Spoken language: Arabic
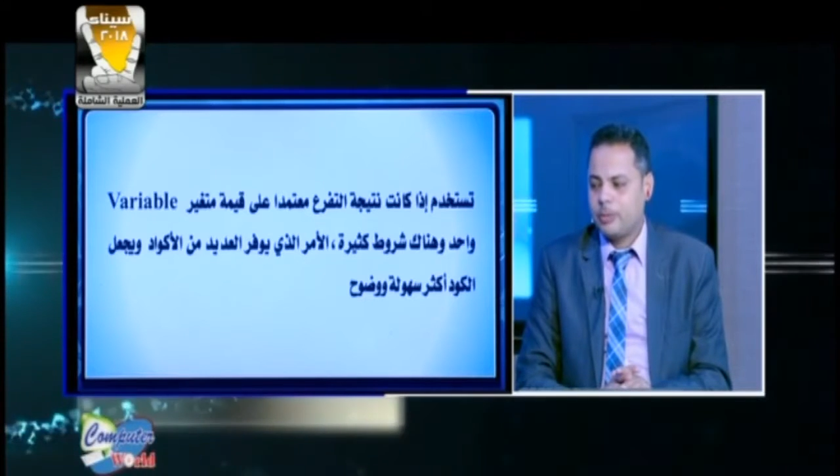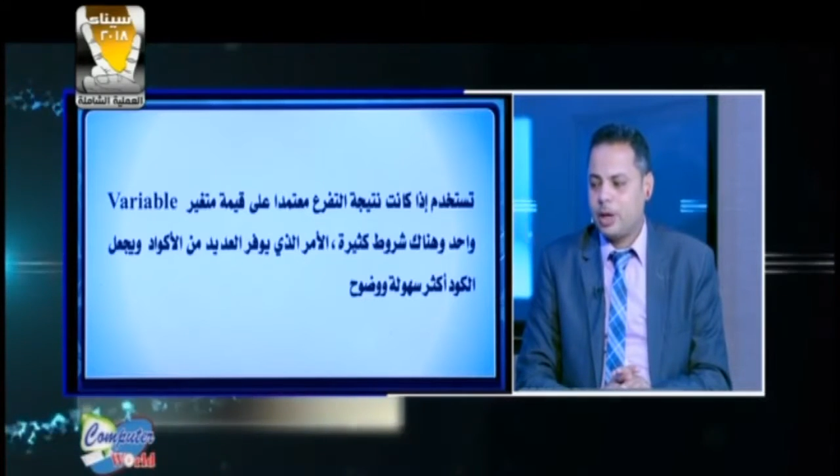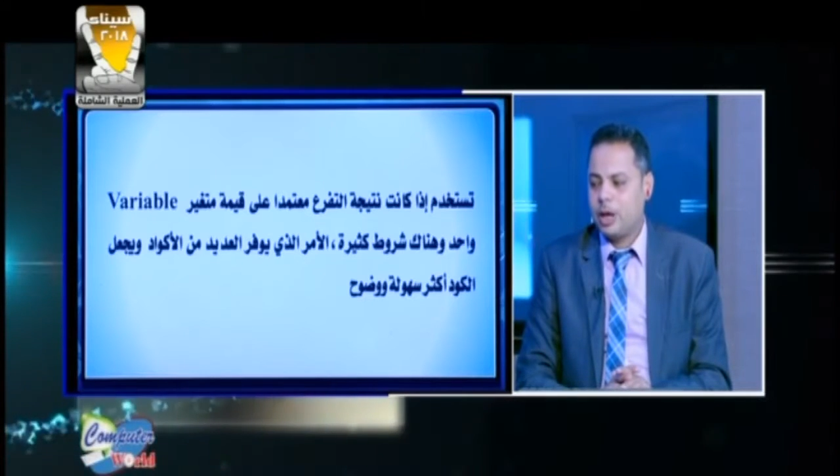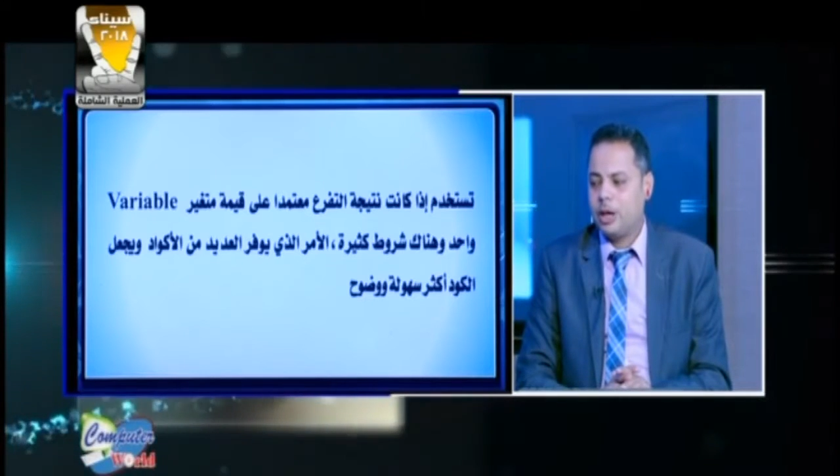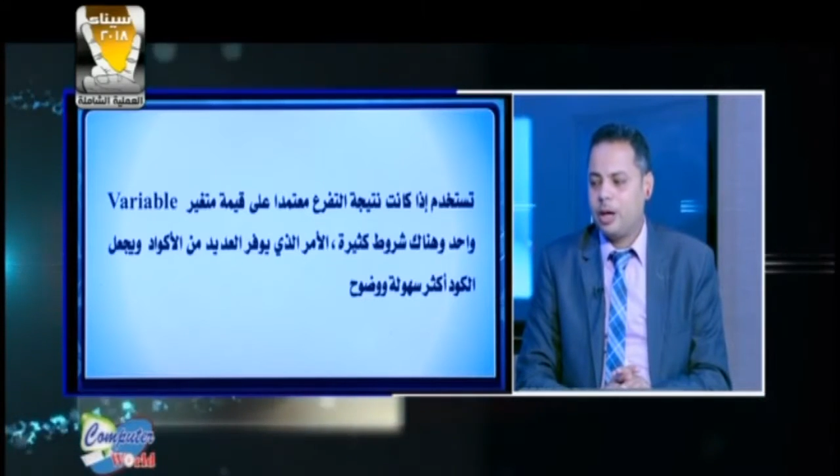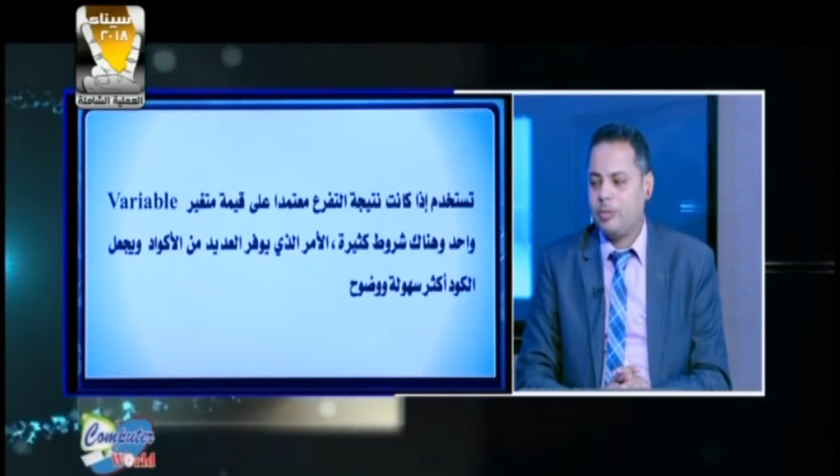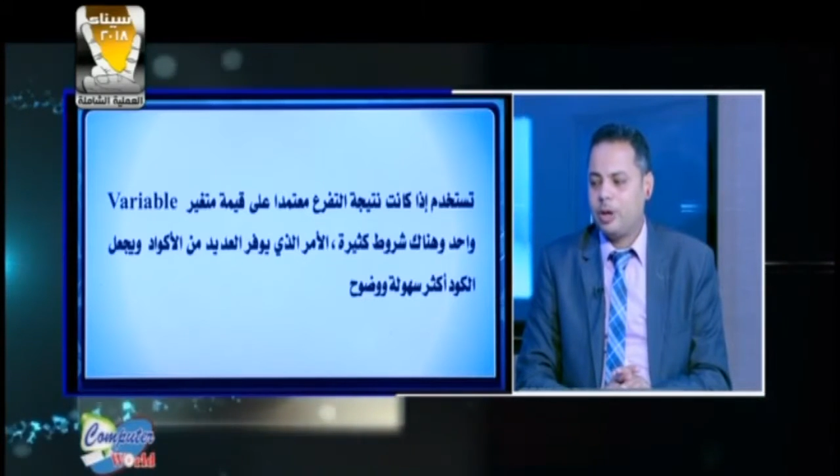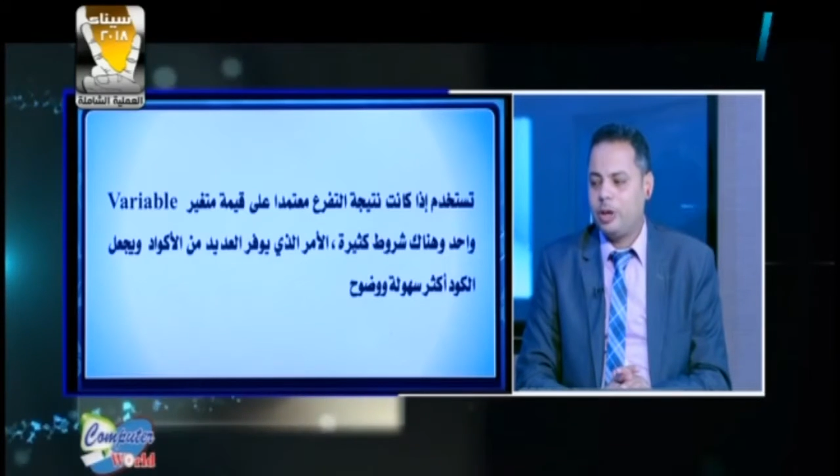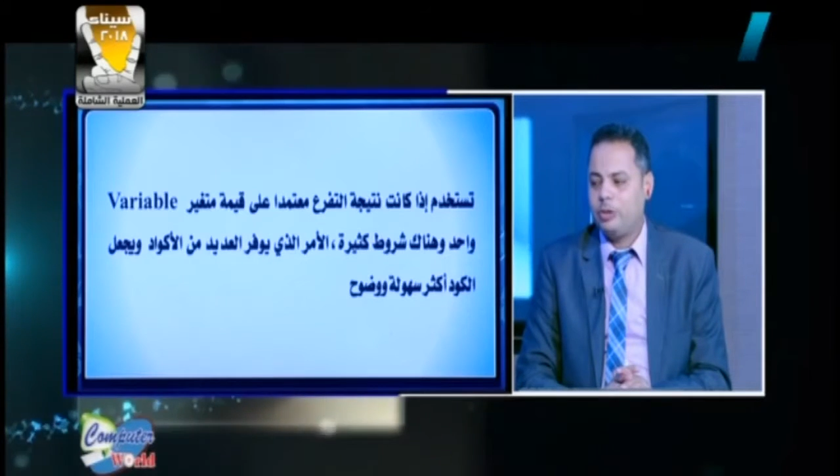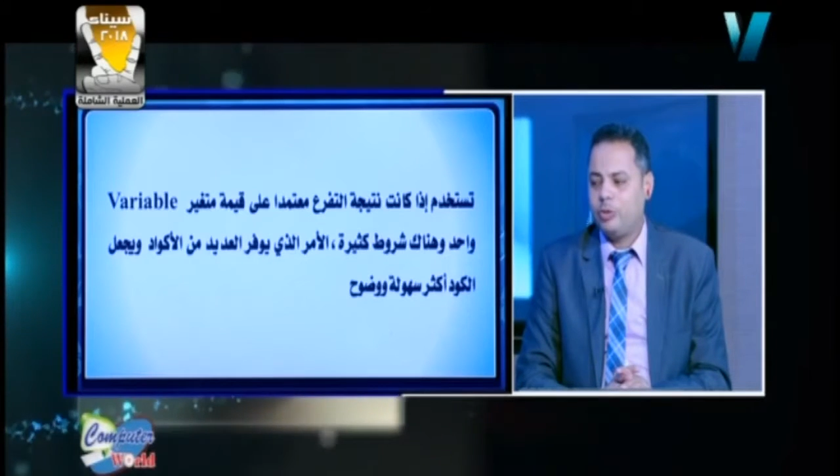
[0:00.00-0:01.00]
الامر
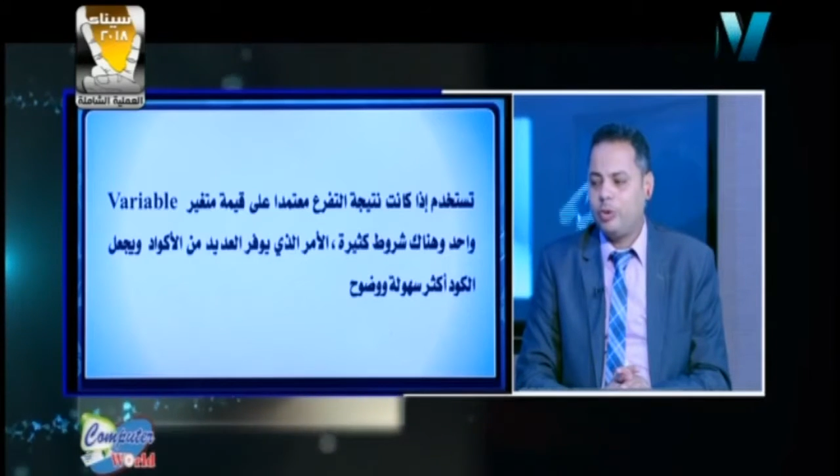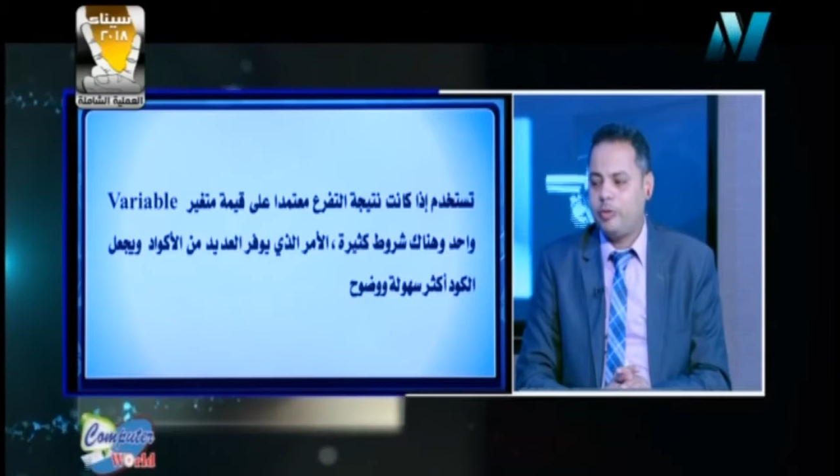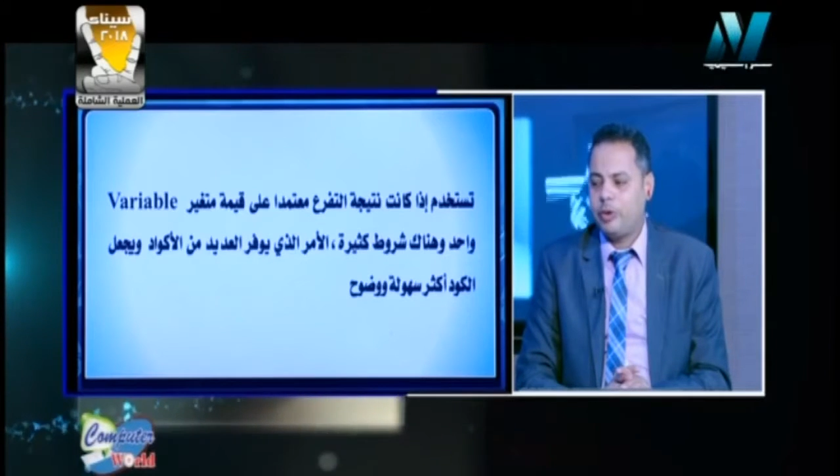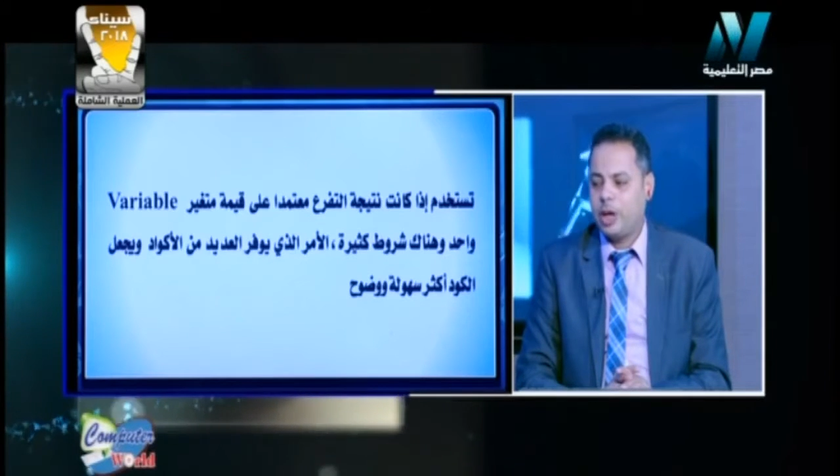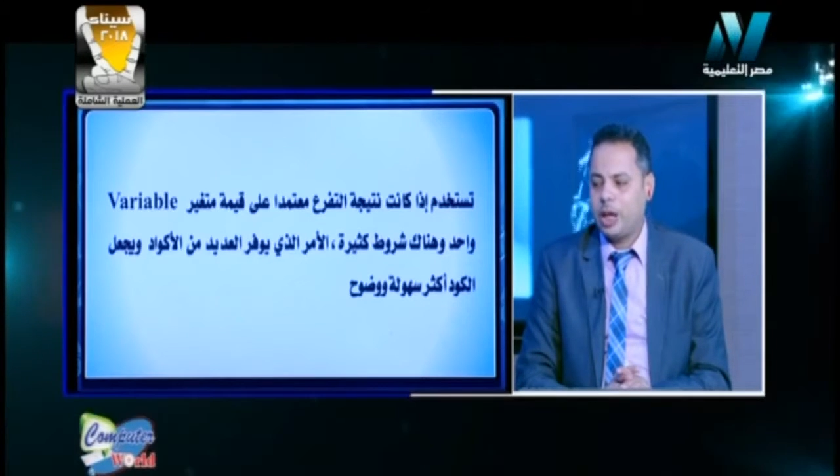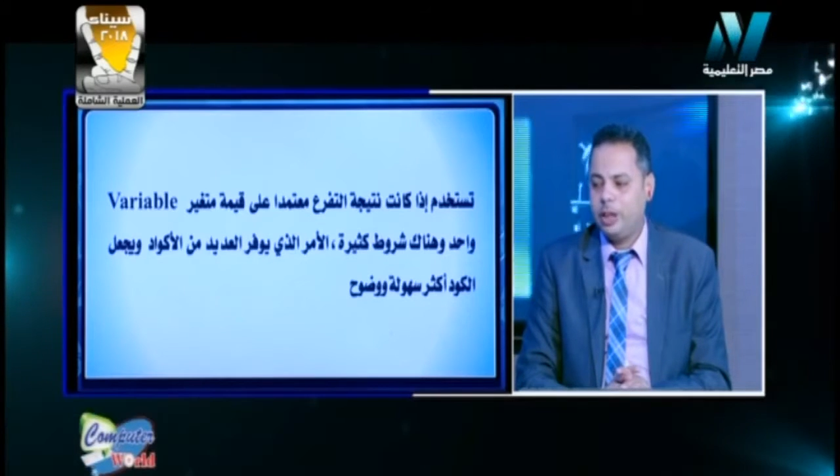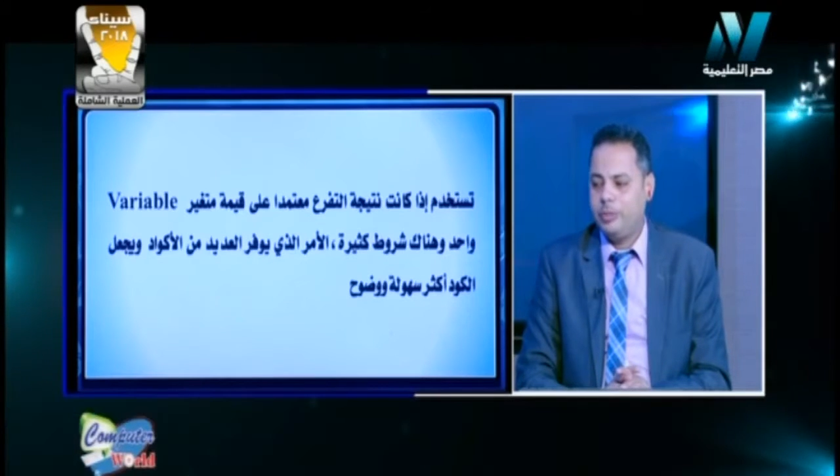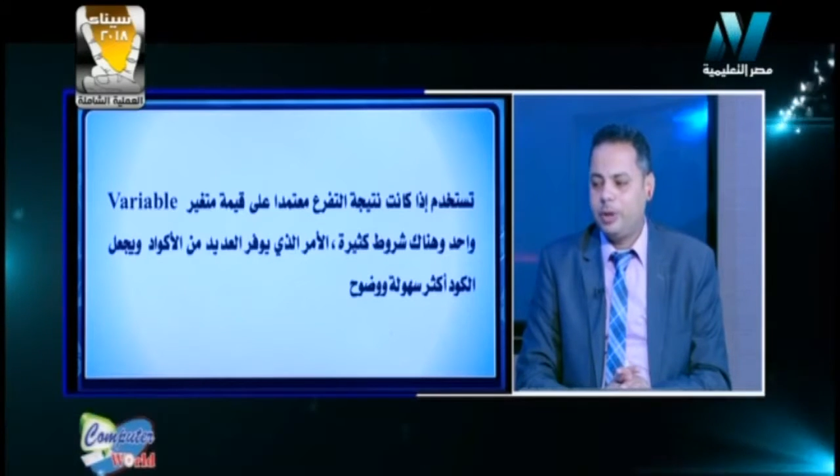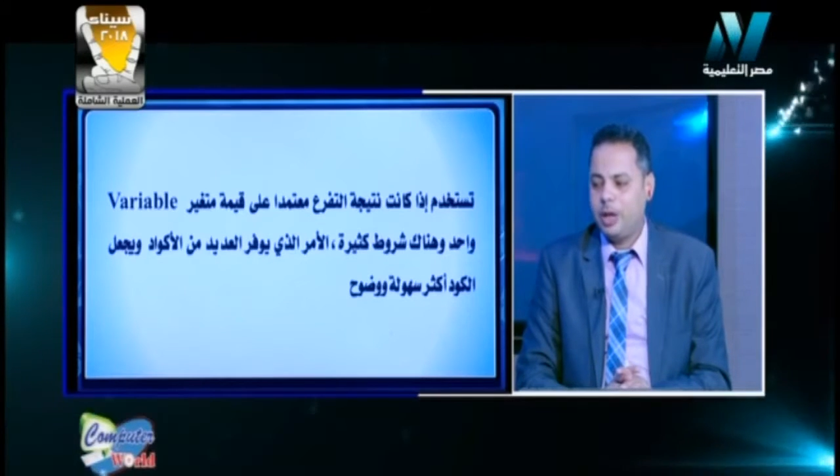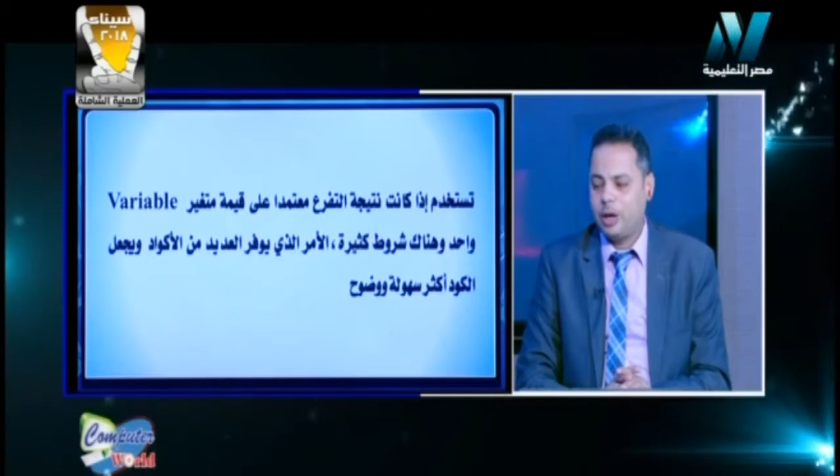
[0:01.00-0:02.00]
الذي يوفر العديد من
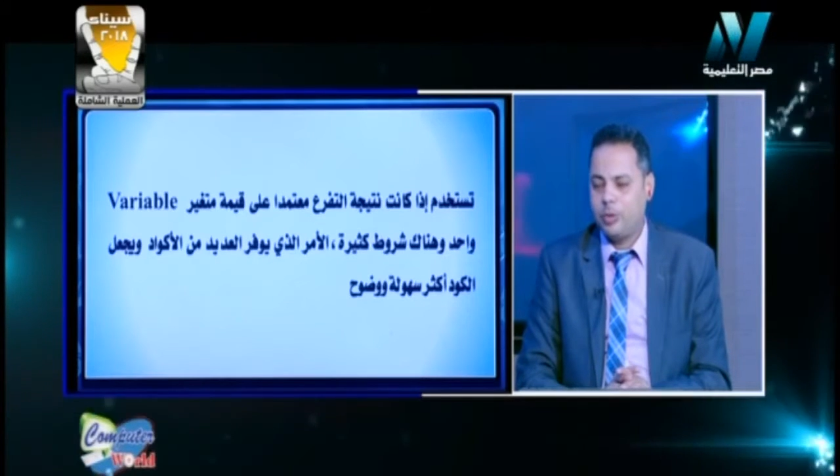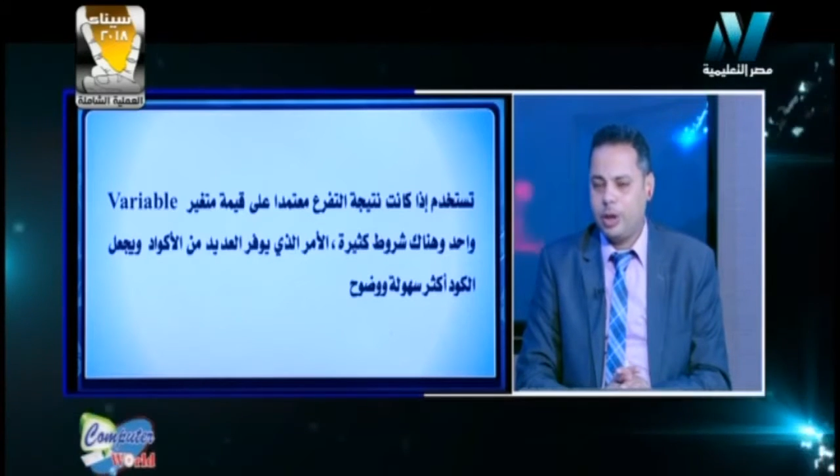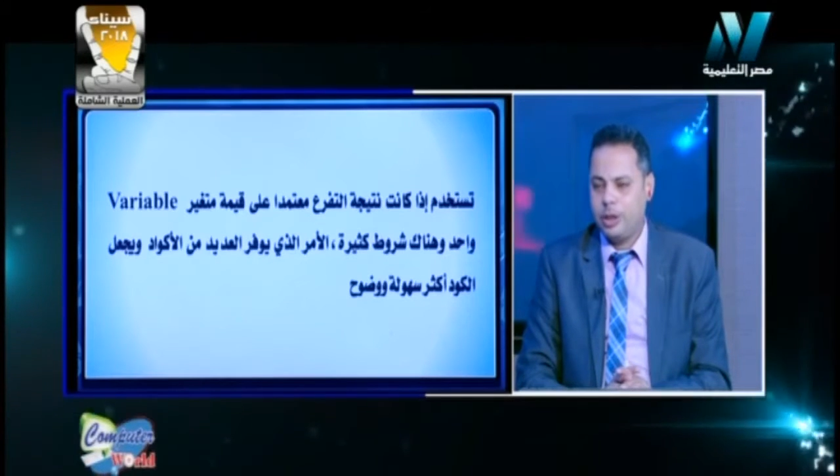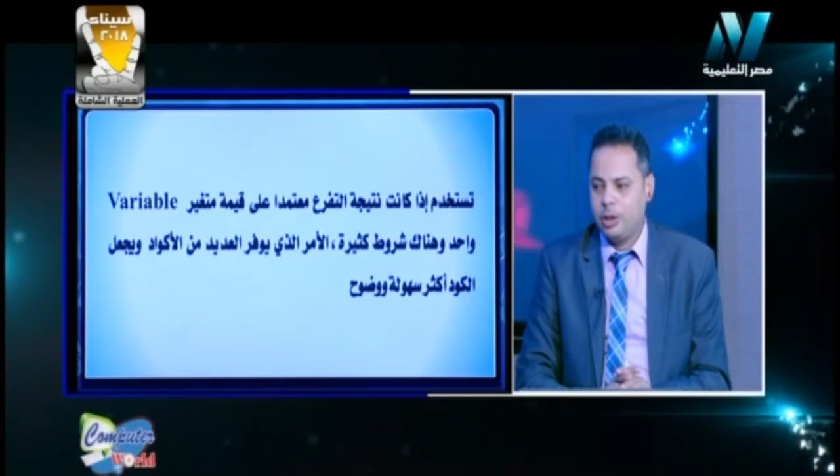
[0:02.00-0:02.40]
الاكواد